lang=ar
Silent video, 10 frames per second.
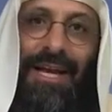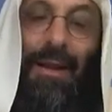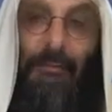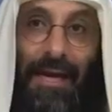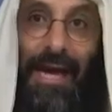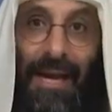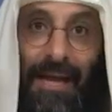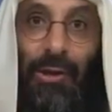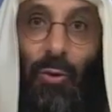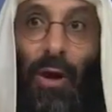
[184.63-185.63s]
لما كان
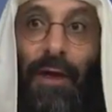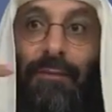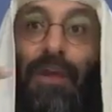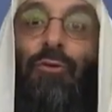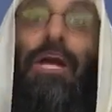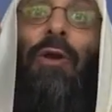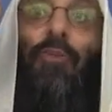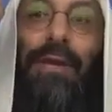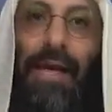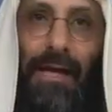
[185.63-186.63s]
يتلوها
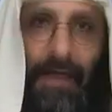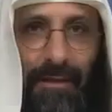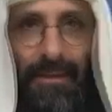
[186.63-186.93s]
فيدان بها